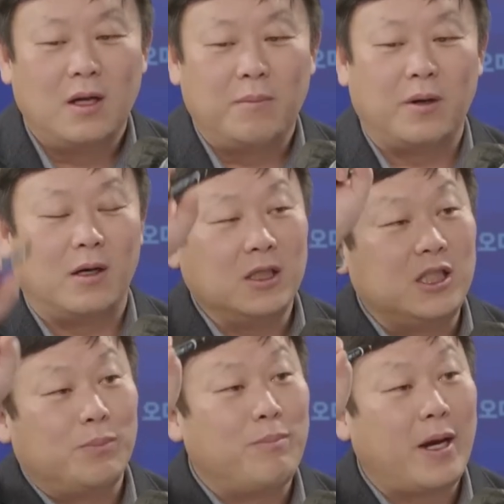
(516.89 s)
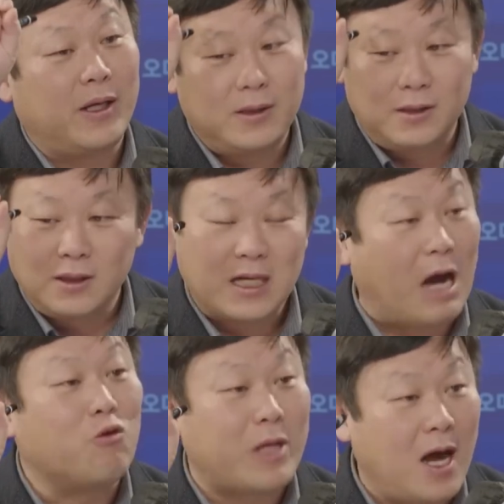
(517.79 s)
뭐 20만 원
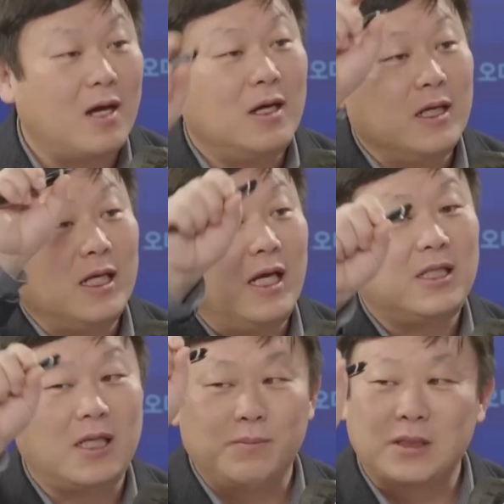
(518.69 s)
가구당 20,